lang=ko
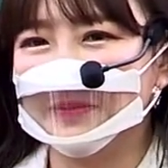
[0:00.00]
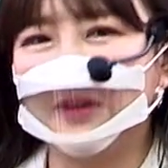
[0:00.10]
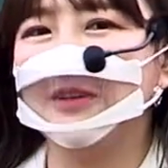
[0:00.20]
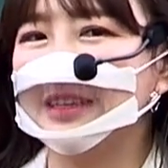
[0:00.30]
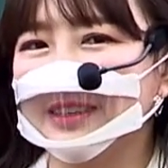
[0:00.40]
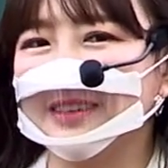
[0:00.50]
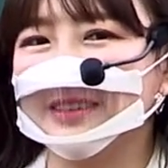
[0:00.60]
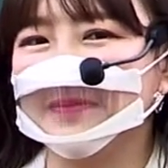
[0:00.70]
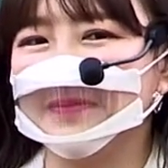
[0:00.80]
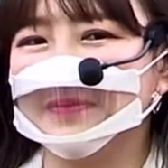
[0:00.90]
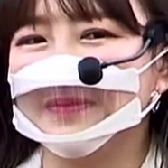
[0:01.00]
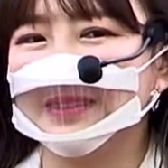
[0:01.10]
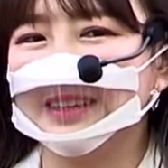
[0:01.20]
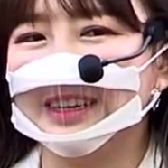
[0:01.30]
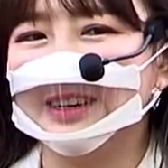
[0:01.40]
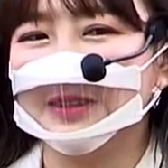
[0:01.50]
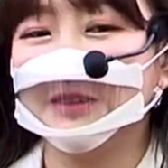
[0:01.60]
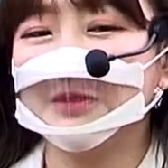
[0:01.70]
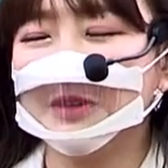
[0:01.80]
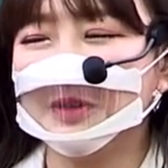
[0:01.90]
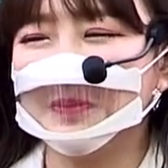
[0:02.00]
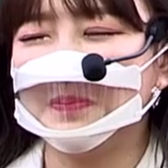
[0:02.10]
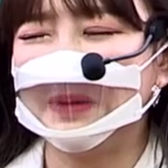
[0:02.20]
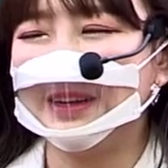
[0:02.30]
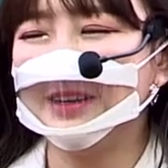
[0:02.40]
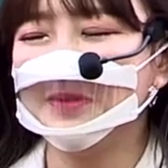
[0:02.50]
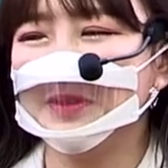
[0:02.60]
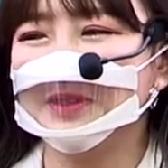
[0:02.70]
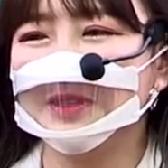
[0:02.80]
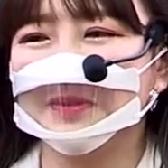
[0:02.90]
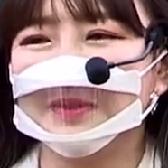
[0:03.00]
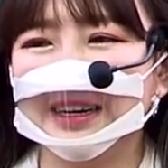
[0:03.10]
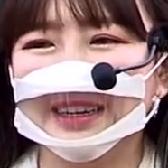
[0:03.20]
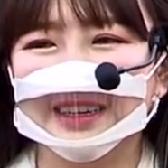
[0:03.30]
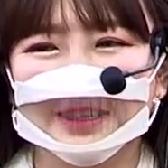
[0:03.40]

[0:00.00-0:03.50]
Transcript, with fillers: 머리 등급. 성적이 좀 빨리 오르는 친구와